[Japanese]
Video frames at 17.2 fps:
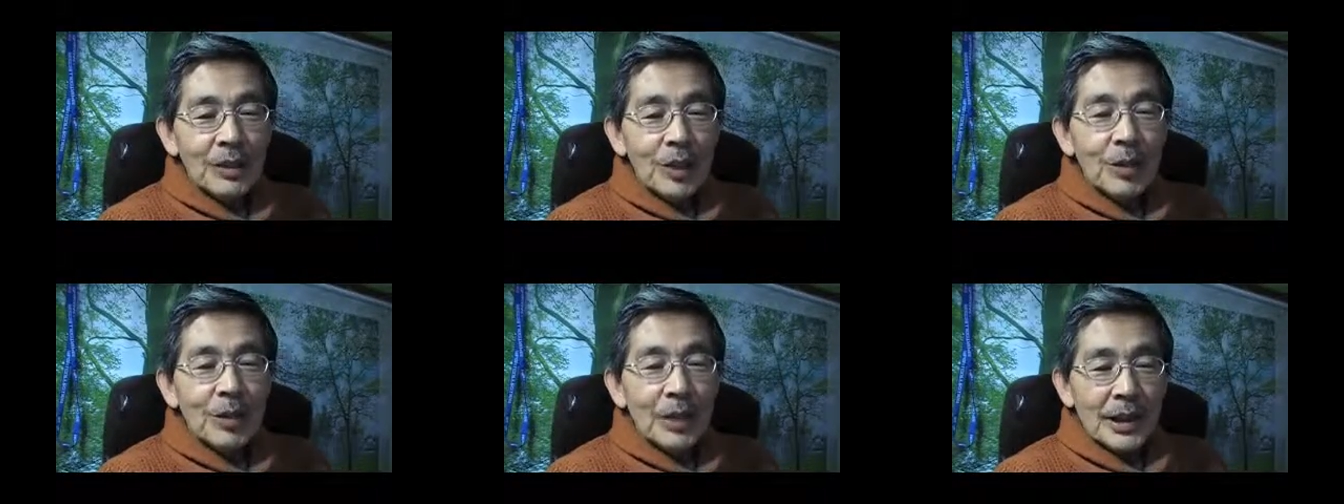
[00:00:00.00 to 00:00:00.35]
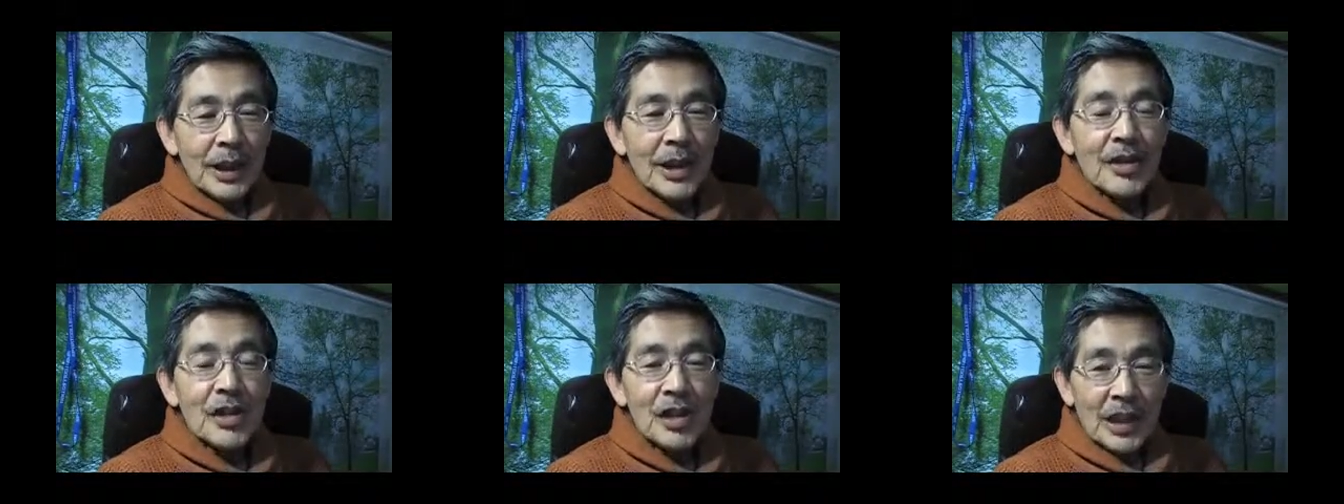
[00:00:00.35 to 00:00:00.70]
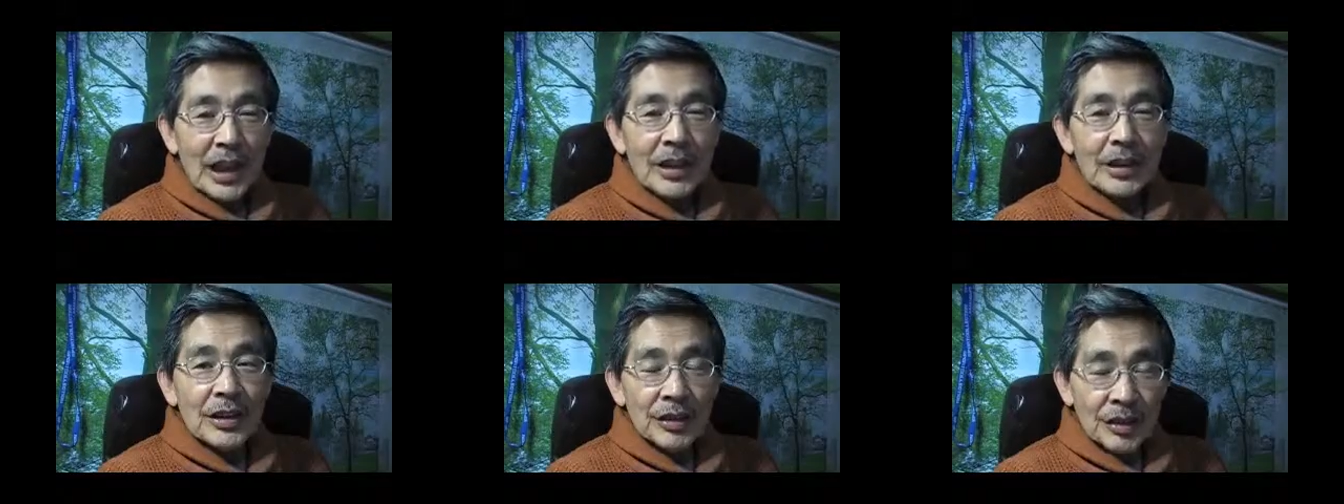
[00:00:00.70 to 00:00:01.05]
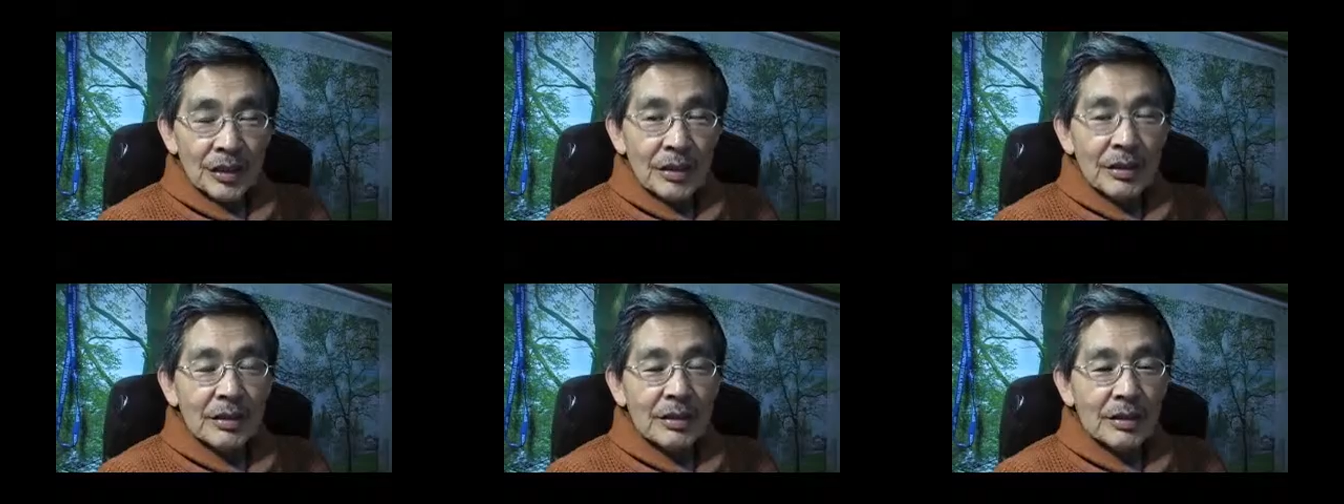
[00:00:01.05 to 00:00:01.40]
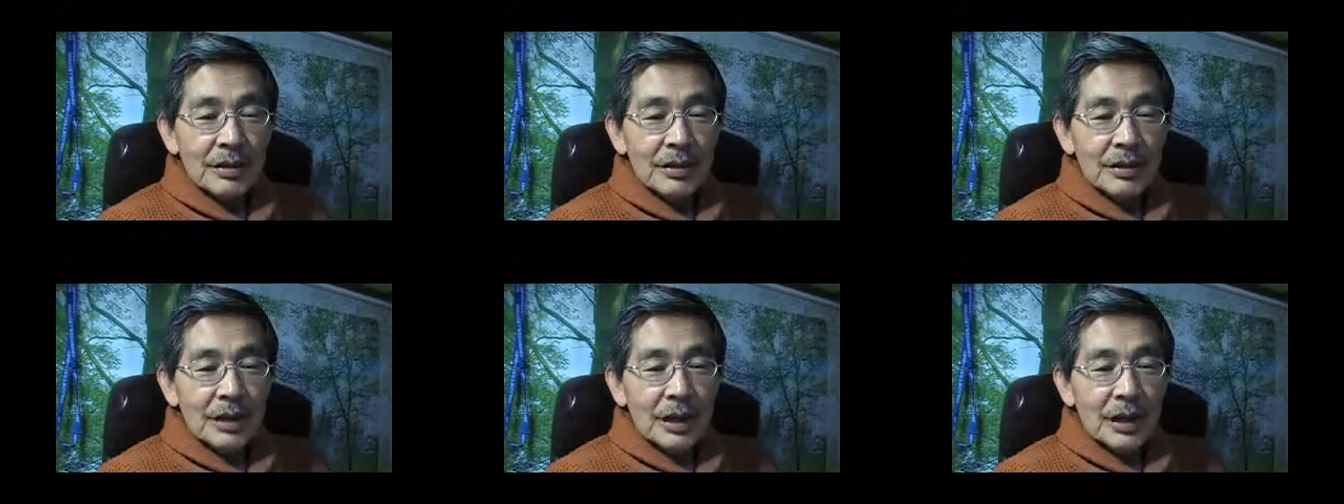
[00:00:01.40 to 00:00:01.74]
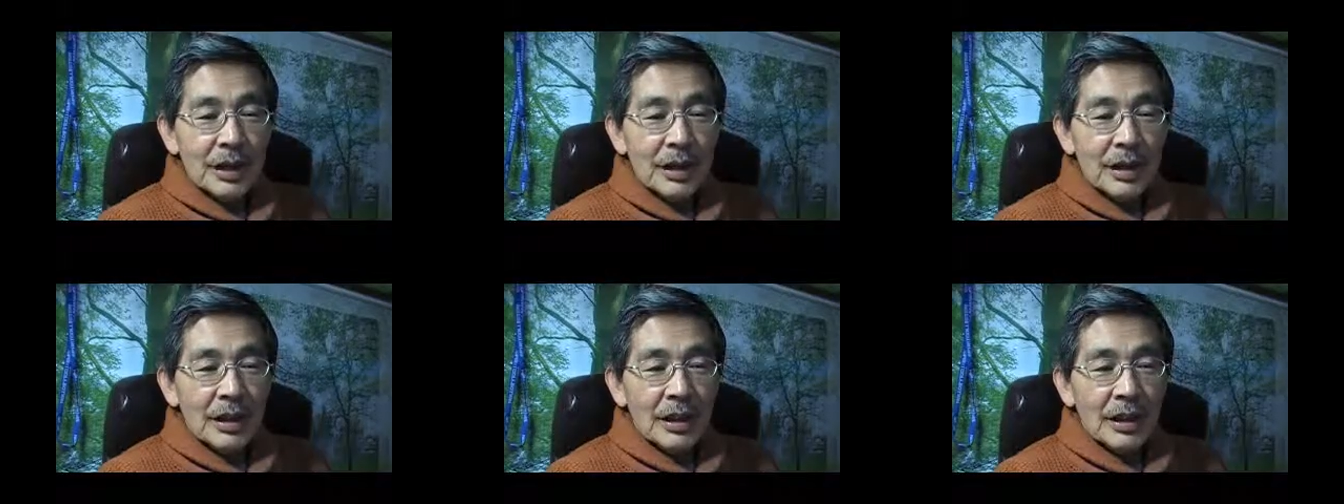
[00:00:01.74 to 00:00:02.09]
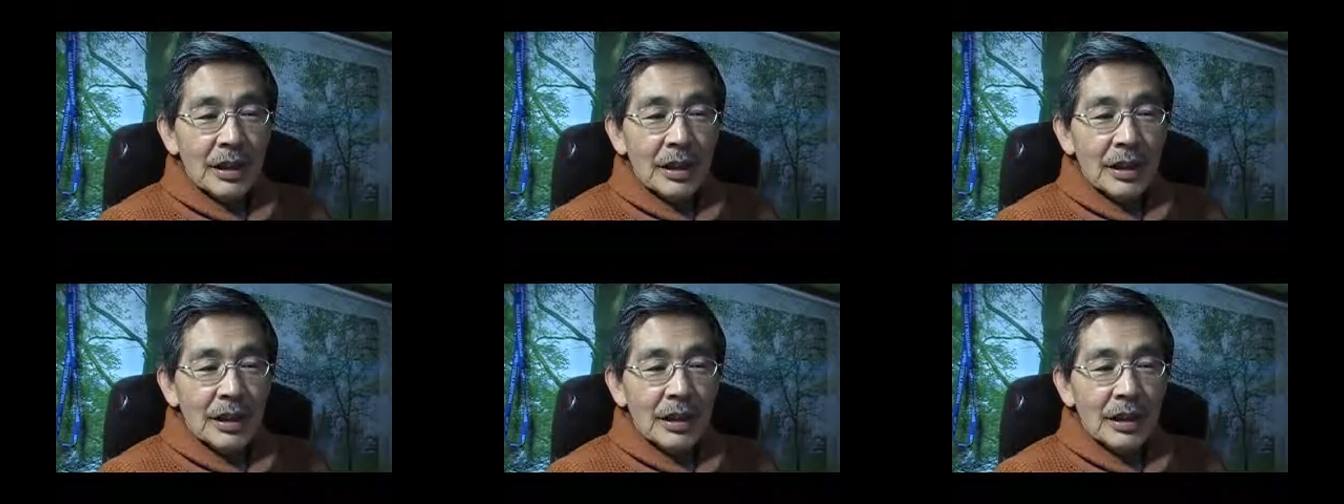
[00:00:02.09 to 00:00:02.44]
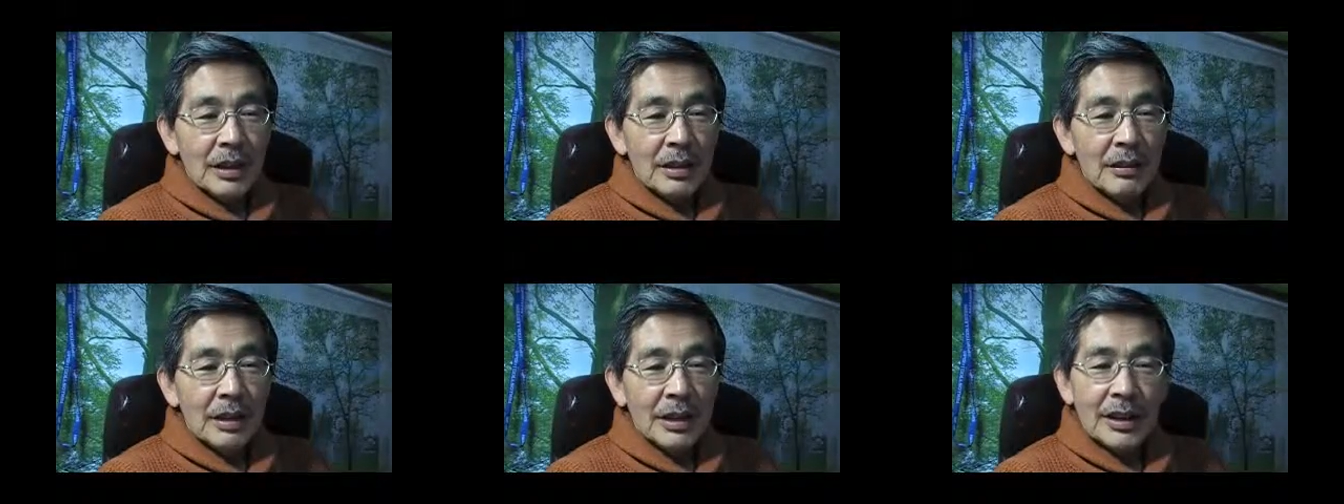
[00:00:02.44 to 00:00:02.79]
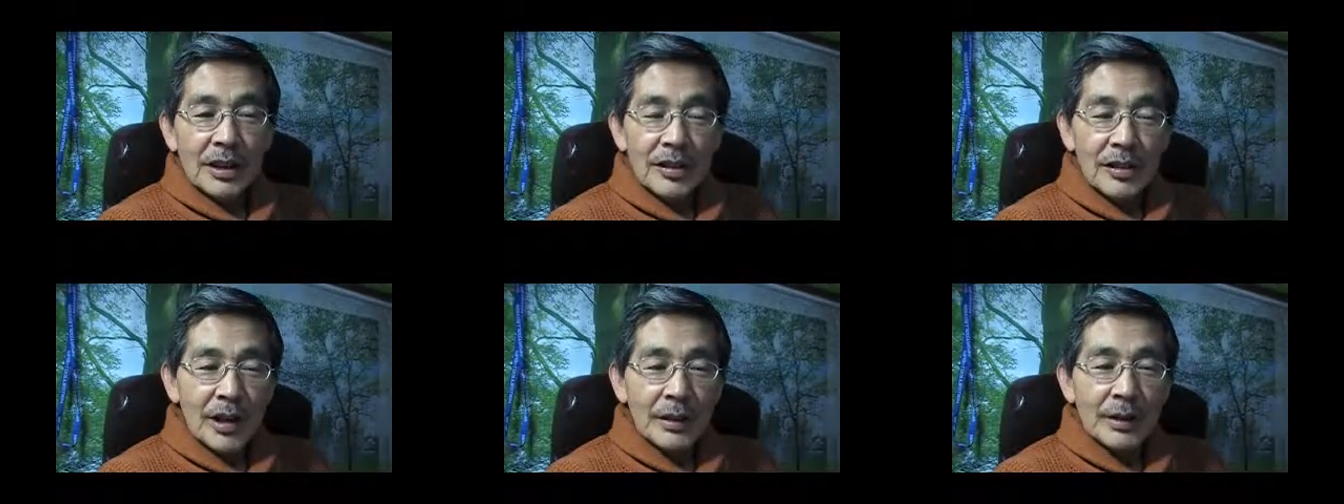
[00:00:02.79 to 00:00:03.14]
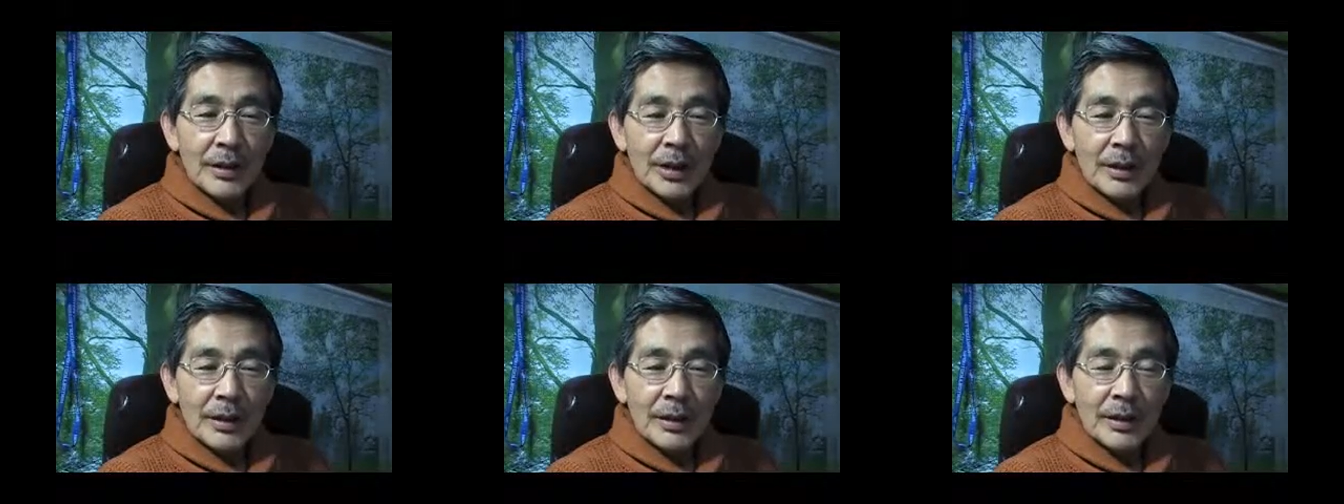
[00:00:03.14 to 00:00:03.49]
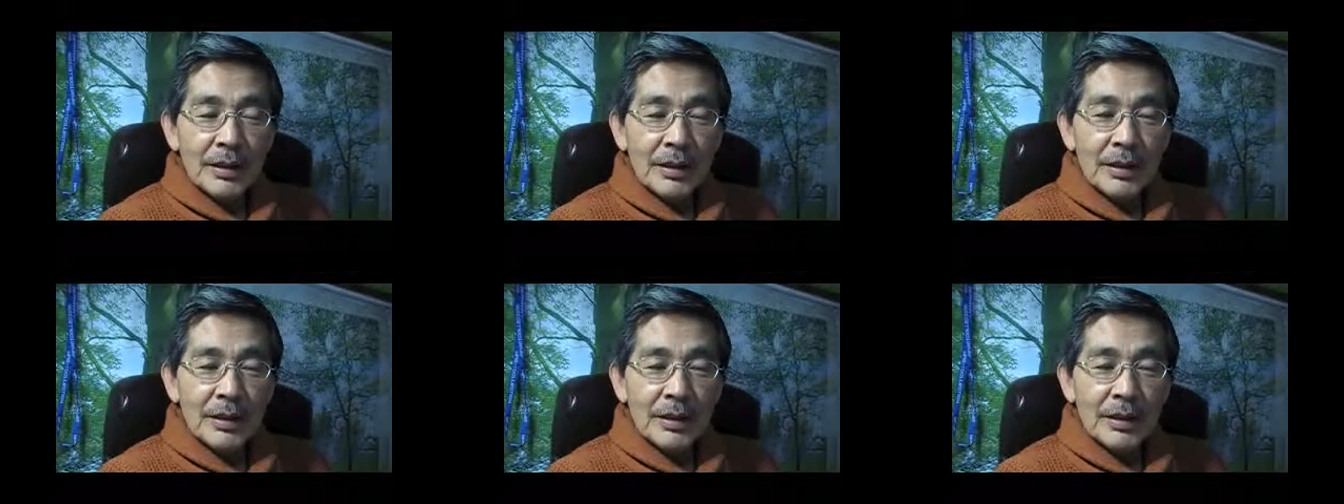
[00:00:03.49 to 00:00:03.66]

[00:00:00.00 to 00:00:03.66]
そういう意味でケチじゃないんですよ。で、私はやっぱり、